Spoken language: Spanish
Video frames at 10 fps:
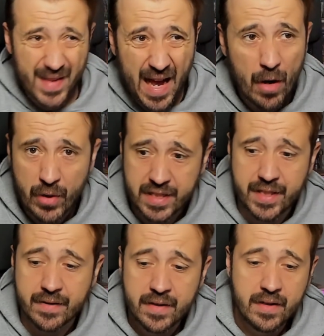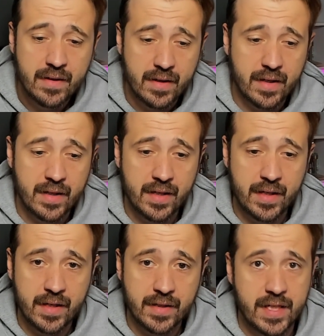Aún así,
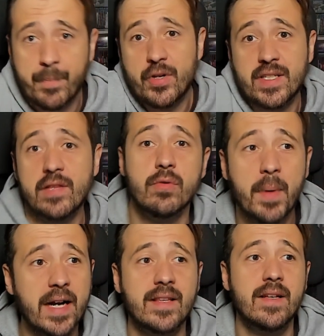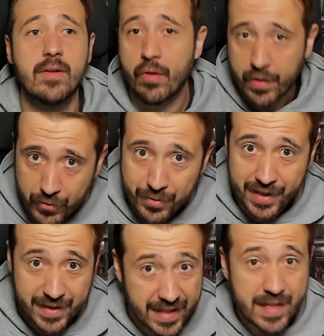eh, si pones de tu parte, lo
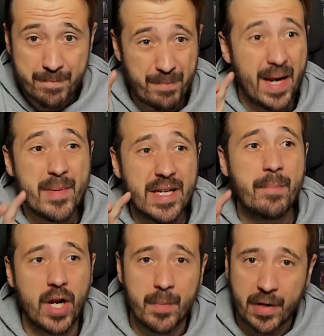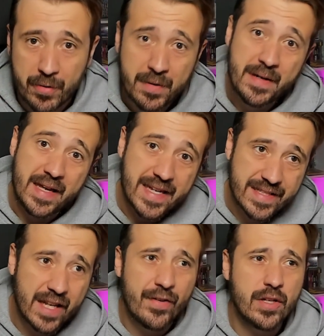disfrutas. Que para mí es el problema, ¿no?
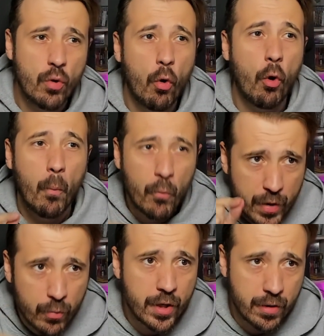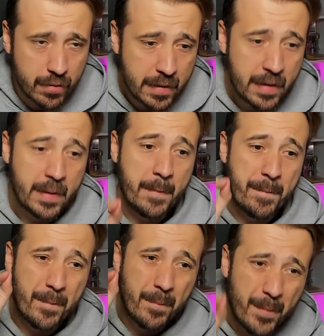Starfield es un juego muy bueno,
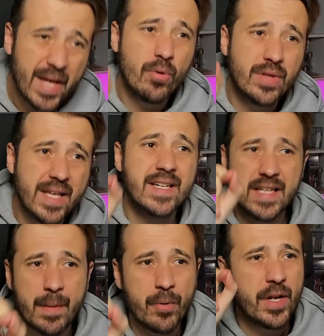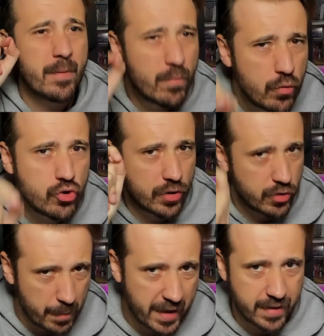pero tienes que poner mucho de
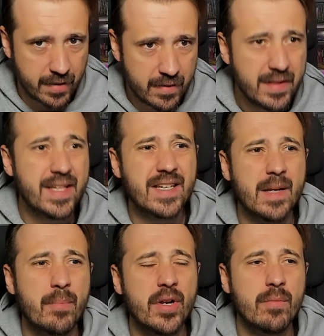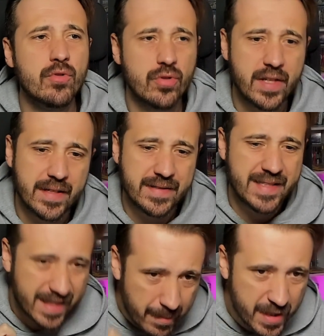tu parte tienes que poner mucho de,
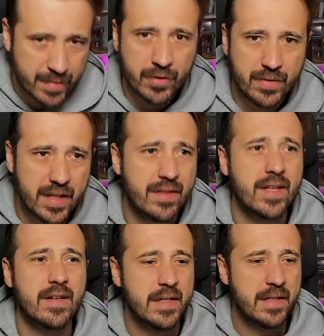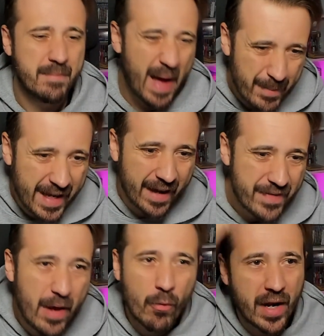ti mismo, de decir, ah, venga,
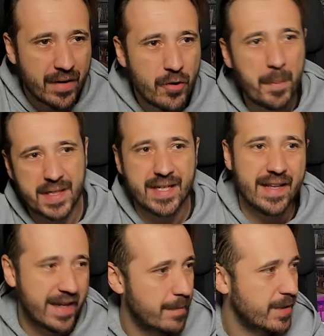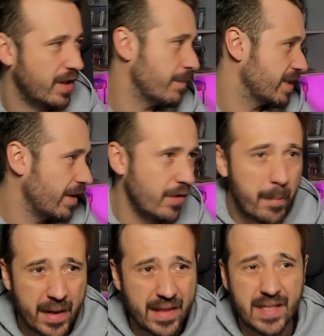da igual, no pasa nada que el personaje me está dando de
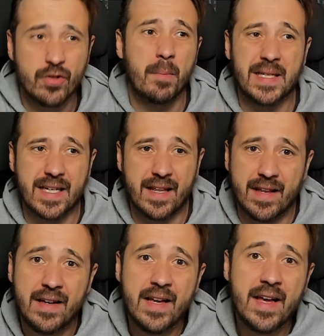espaldas, no pasa nada